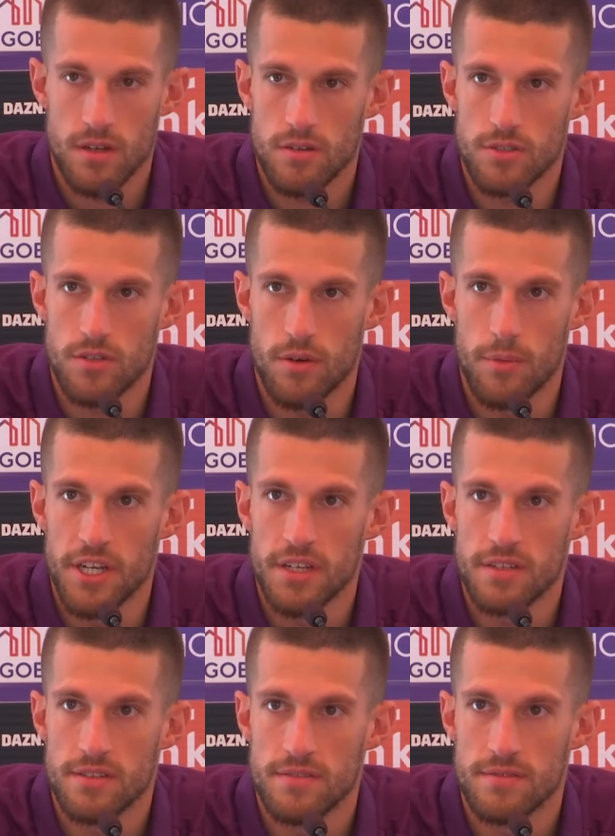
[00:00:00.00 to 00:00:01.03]
Così va bene?
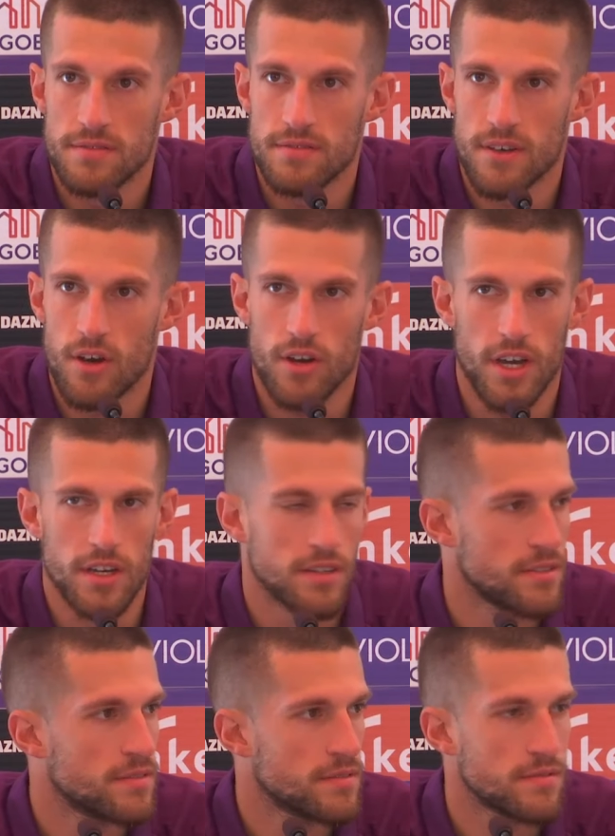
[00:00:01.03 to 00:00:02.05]
Ok.
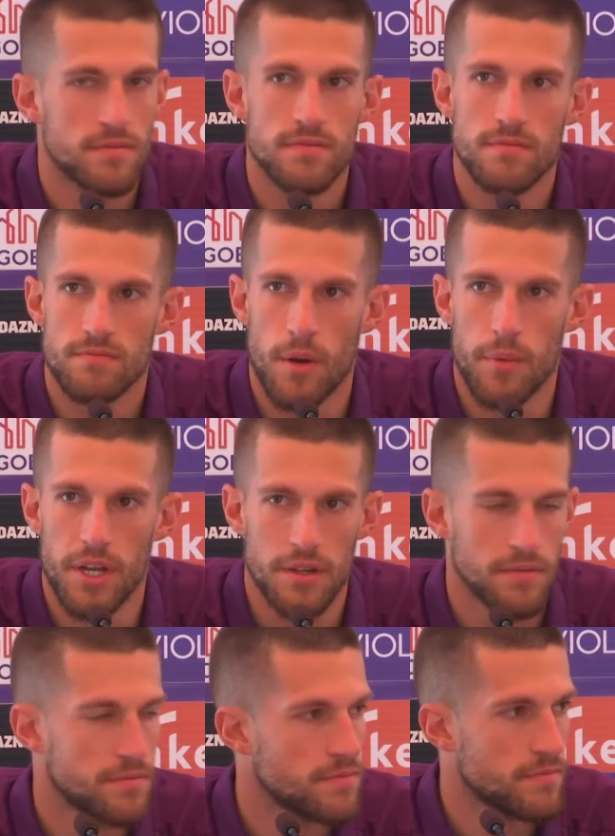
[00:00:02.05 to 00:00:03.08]
Va bene,
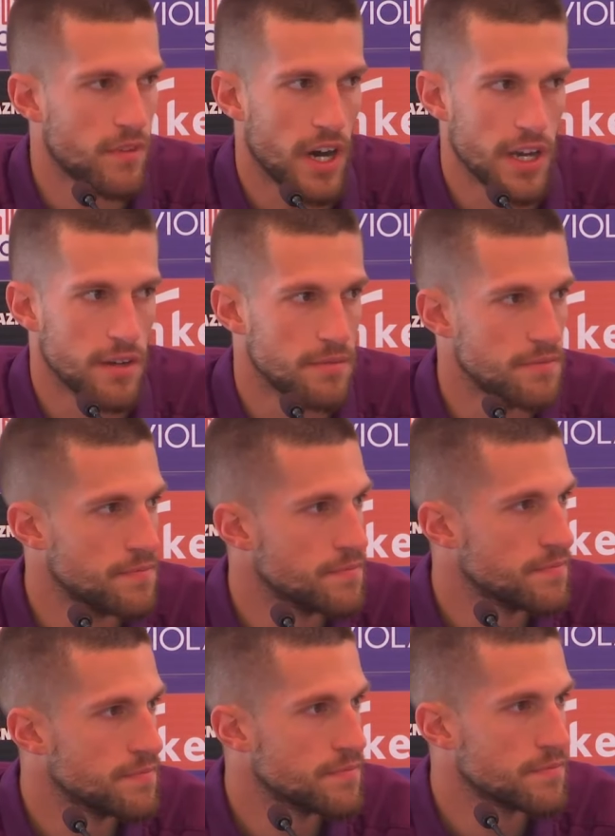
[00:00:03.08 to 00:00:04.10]
vai.
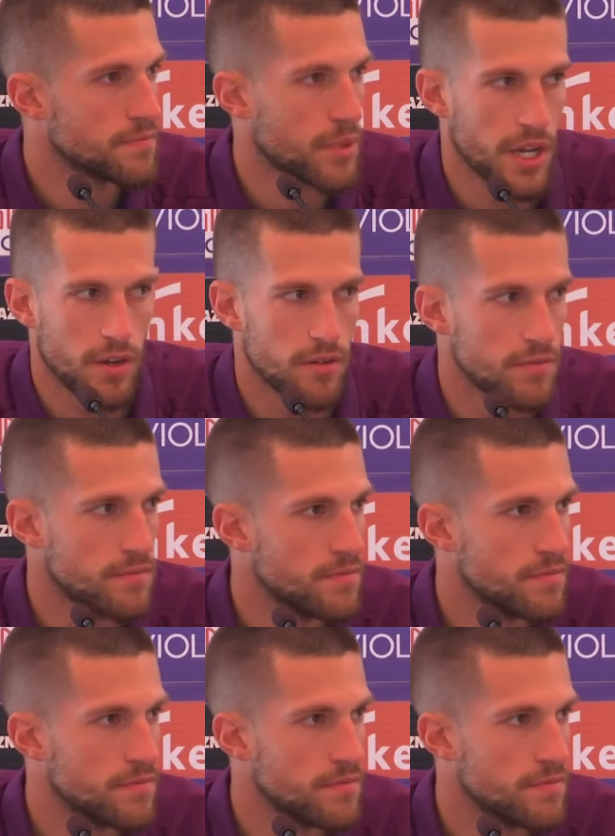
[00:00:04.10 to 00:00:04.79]
Prego.